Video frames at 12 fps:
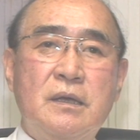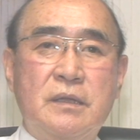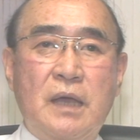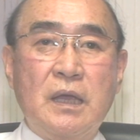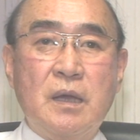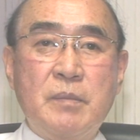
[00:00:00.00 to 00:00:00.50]

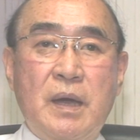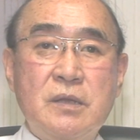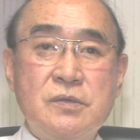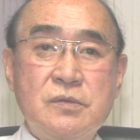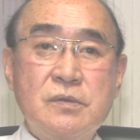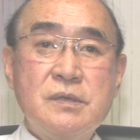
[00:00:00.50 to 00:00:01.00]
나이가
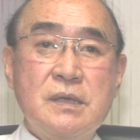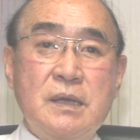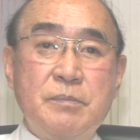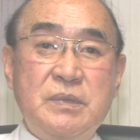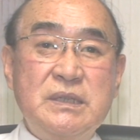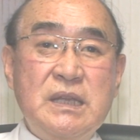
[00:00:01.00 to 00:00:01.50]
많을수록
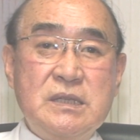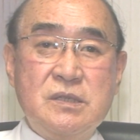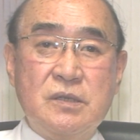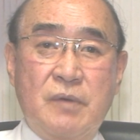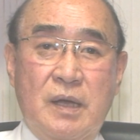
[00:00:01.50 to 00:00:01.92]
비대증이